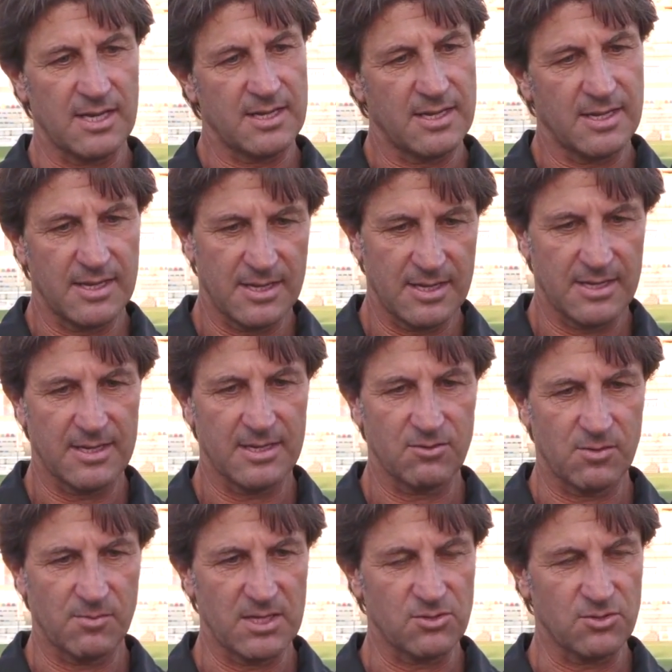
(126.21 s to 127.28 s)
che è
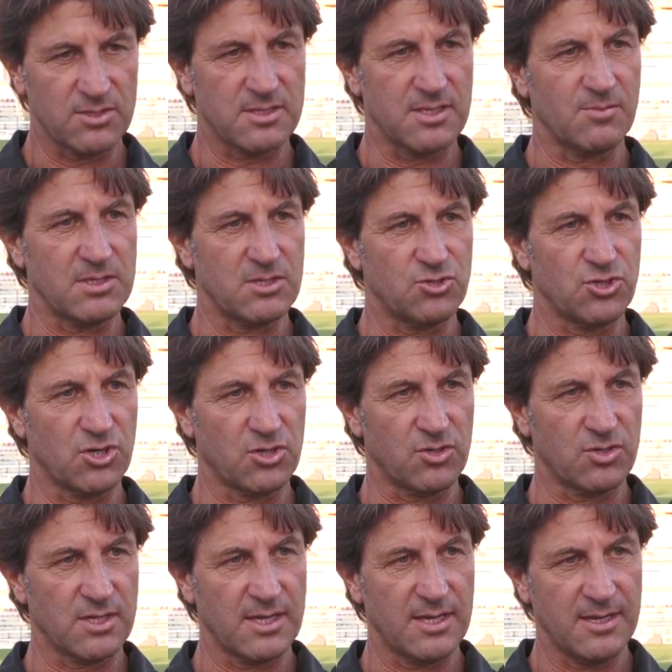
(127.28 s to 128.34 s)
naturalmente un sistema di
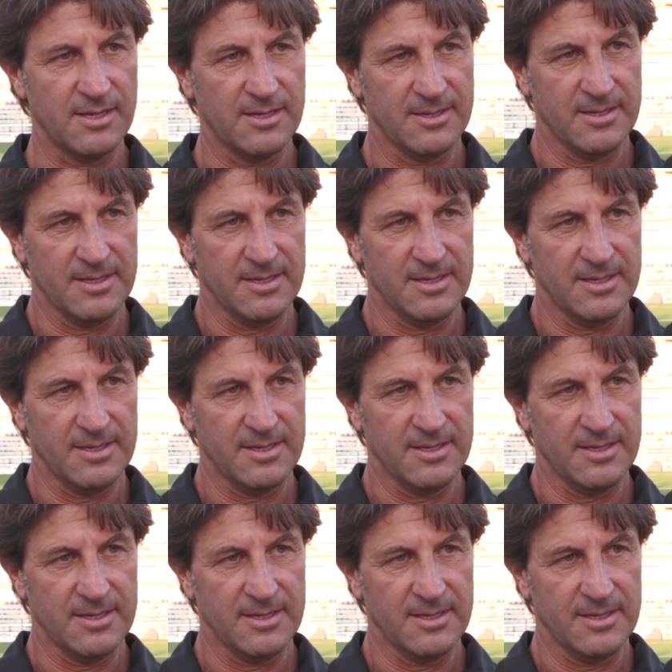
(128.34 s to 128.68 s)
gioco che